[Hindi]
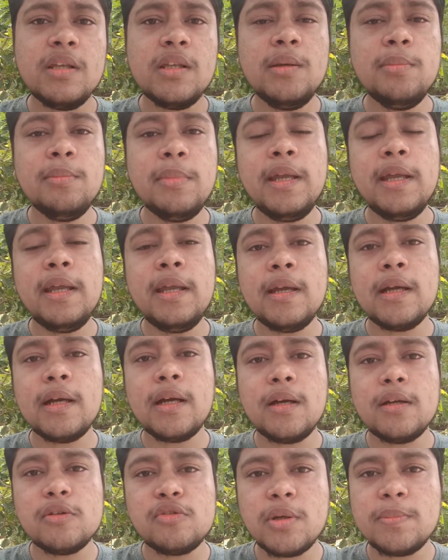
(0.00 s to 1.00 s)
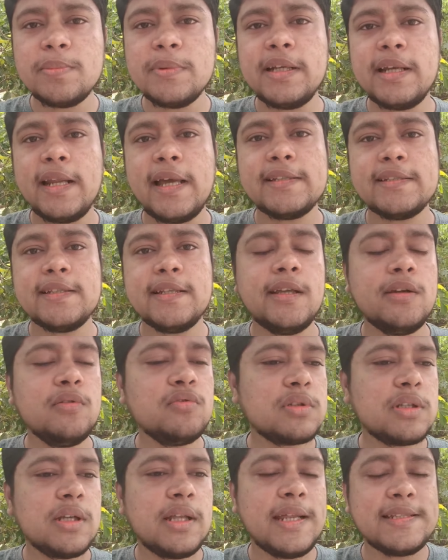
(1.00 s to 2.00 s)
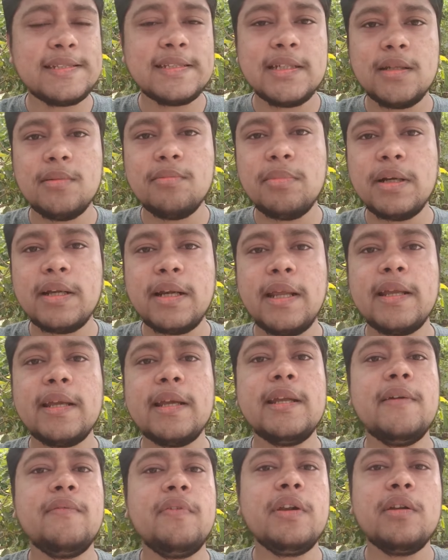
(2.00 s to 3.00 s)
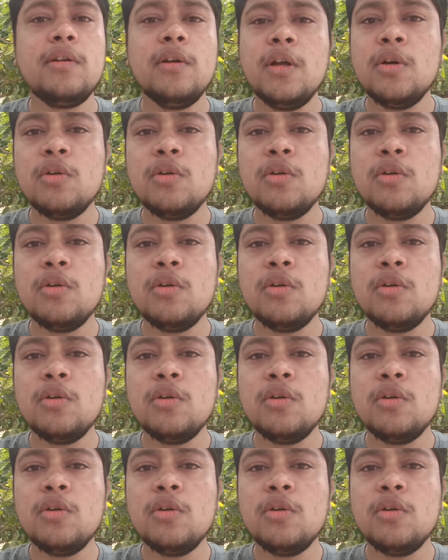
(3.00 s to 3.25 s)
कि मैं जो अपना लाइसेंस है उसका लाइसेंस नंबर रहेगा या फिर